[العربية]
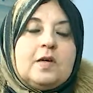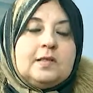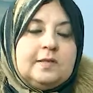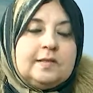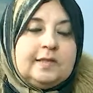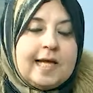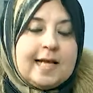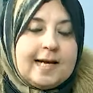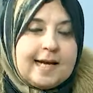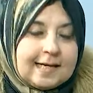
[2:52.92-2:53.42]

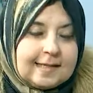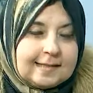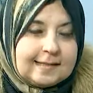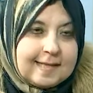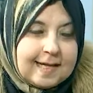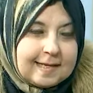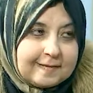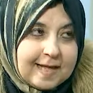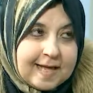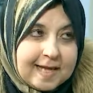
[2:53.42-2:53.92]
لك
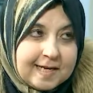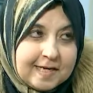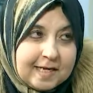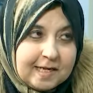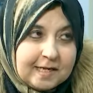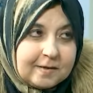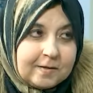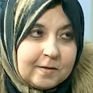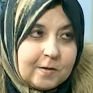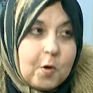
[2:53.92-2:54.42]
ده
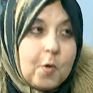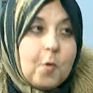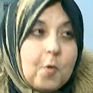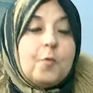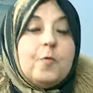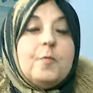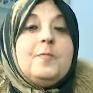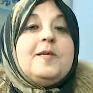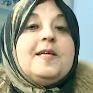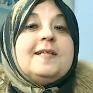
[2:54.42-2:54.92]
تاني
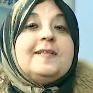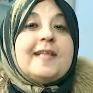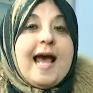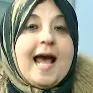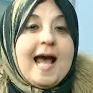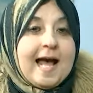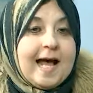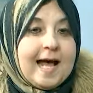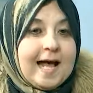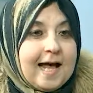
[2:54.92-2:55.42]

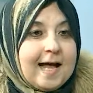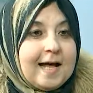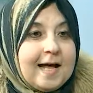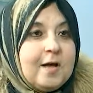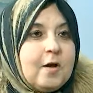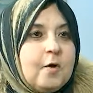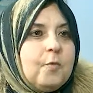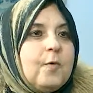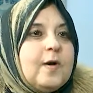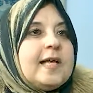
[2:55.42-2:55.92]
وبيتحقق
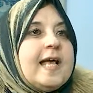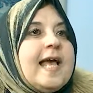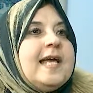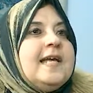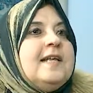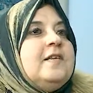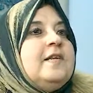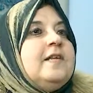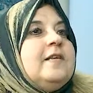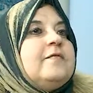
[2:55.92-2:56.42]

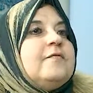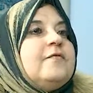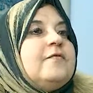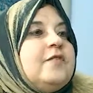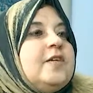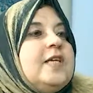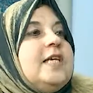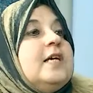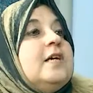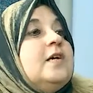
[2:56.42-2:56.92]
وكأن
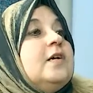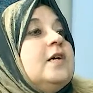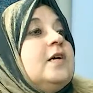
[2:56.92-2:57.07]
في